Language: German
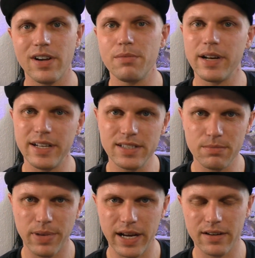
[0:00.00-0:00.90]
weil bei
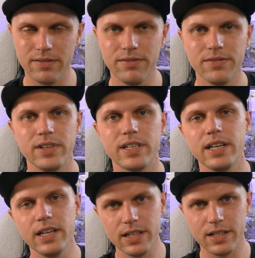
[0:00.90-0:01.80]
diesem Becken
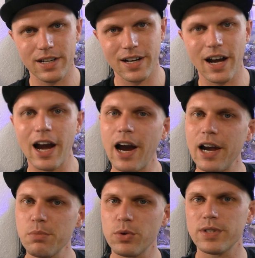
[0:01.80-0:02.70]
wird jeden Tag
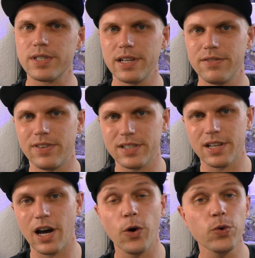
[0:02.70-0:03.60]
1%
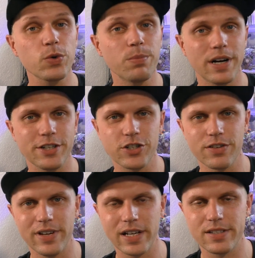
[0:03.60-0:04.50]
Wasser automatisch
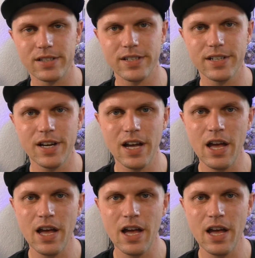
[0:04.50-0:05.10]
gewechselt